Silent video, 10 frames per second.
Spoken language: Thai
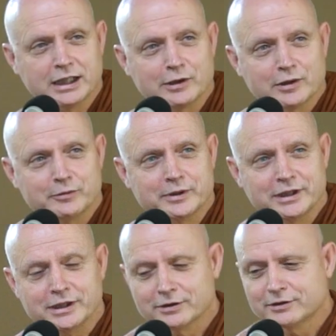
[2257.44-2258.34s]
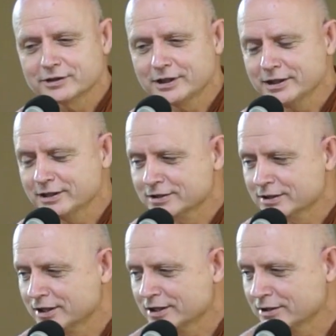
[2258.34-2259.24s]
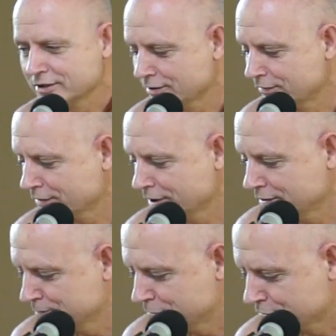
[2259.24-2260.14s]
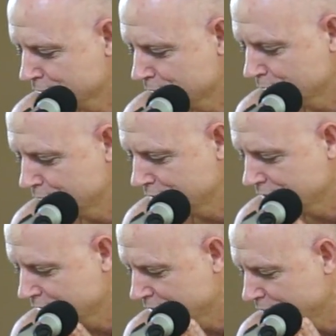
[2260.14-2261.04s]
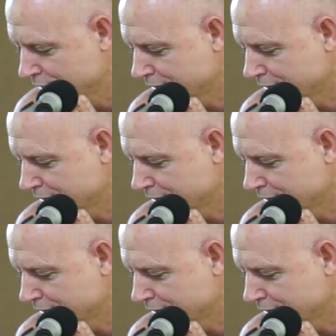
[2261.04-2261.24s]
เอาเลยวันนี้ก็ได้ให้คิดพอสมควรเว